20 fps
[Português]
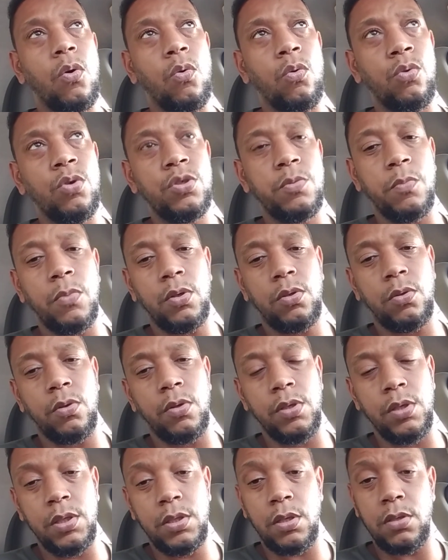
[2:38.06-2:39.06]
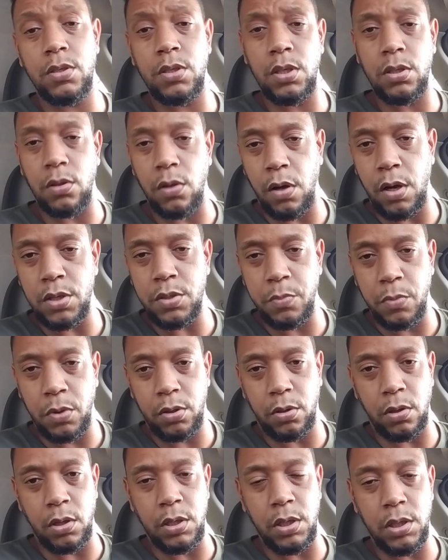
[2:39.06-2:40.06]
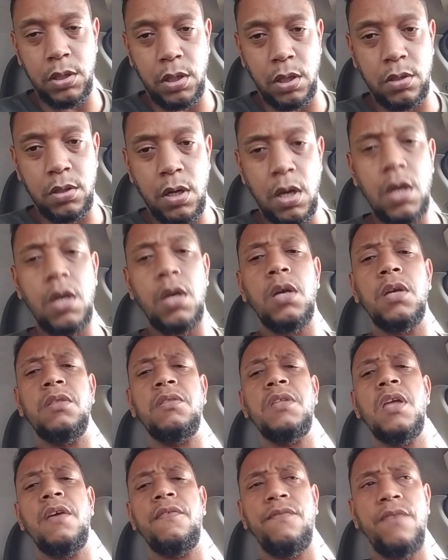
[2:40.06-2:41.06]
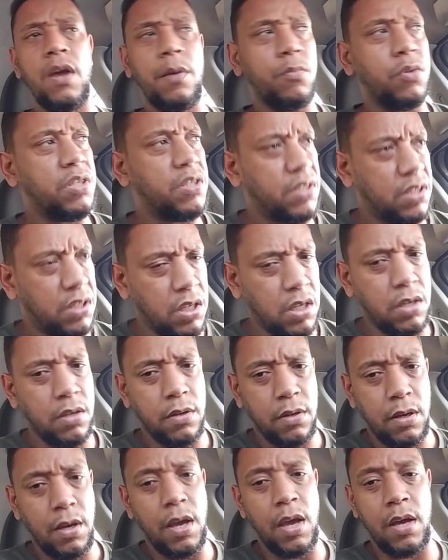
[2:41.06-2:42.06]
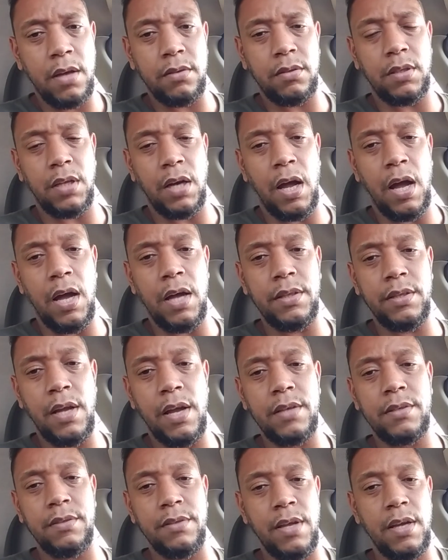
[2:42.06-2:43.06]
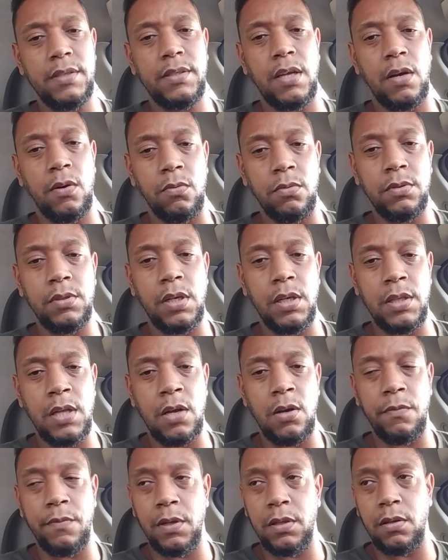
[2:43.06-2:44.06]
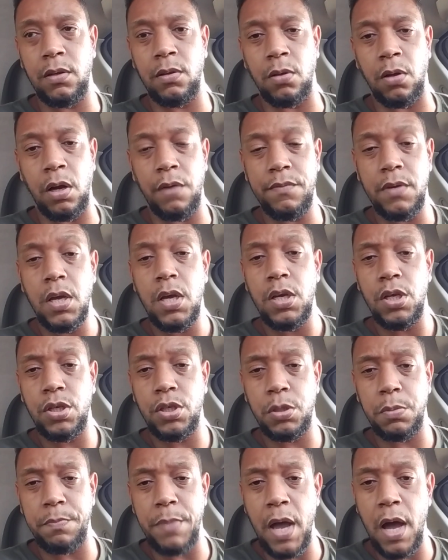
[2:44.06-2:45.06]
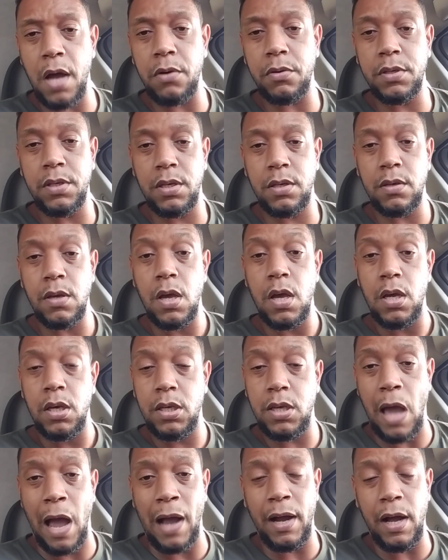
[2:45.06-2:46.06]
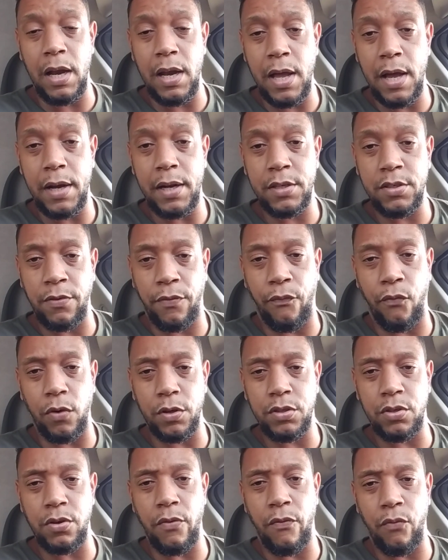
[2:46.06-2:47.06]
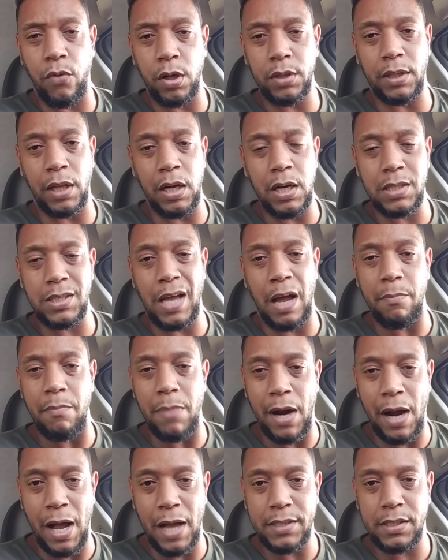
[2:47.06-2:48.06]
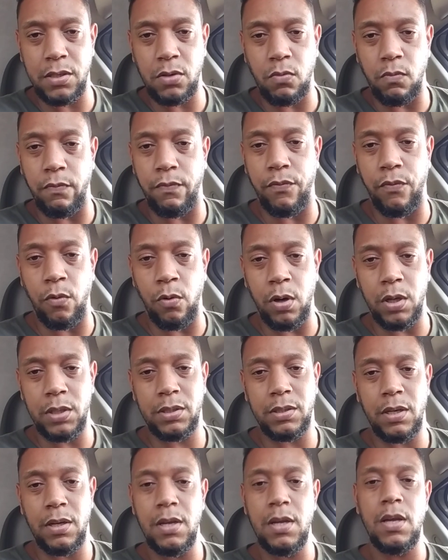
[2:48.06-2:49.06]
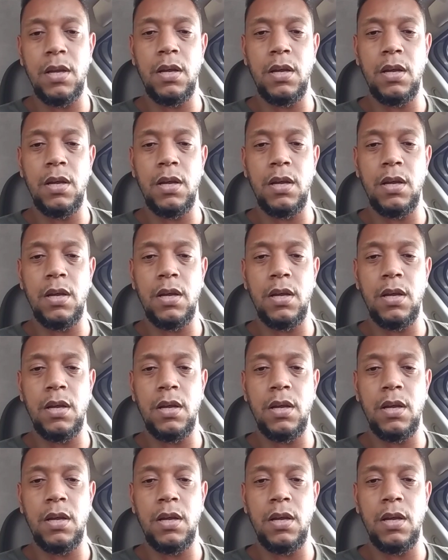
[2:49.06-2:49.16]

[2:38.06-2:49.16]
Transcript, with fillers: os motoristas e nós motoristas devemos sim entrar nessa onda da 99. Espero que a galera de, de Fortaleza abrace com força